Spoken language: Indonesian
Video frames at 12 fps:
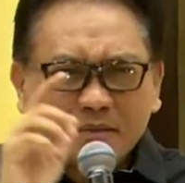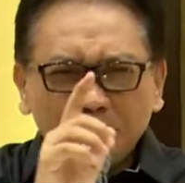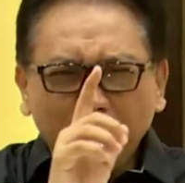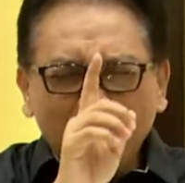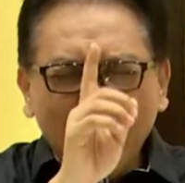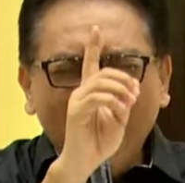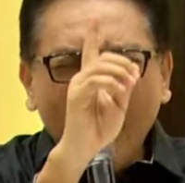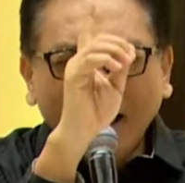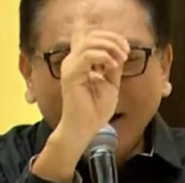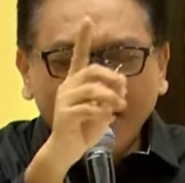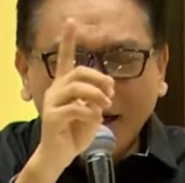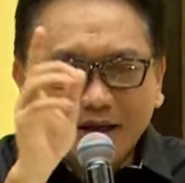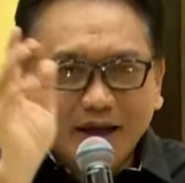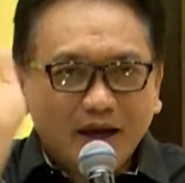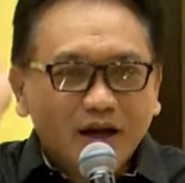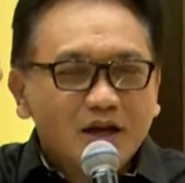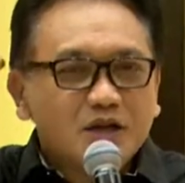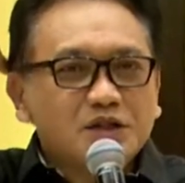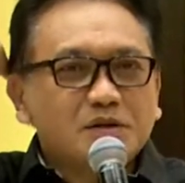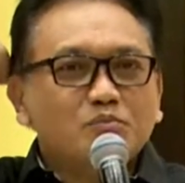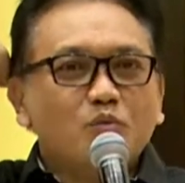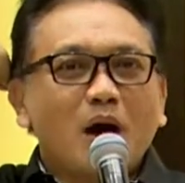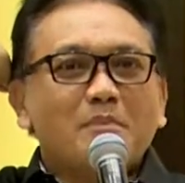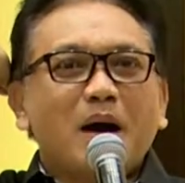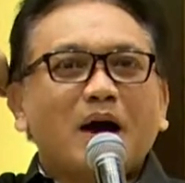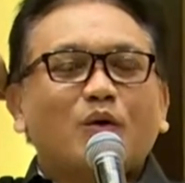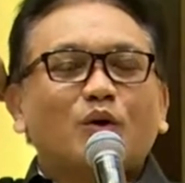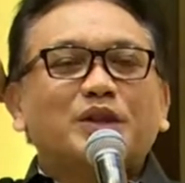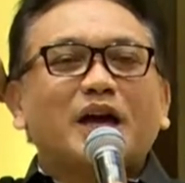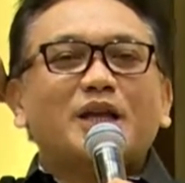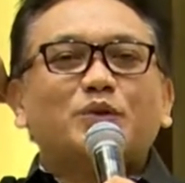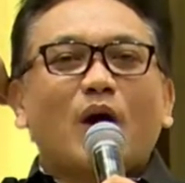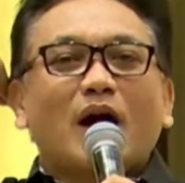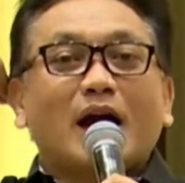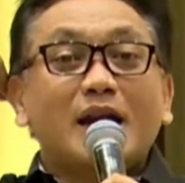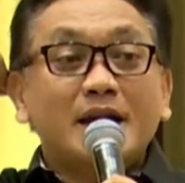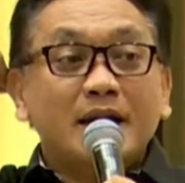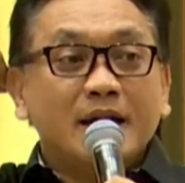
pada akhirnya semua mahkota itu akan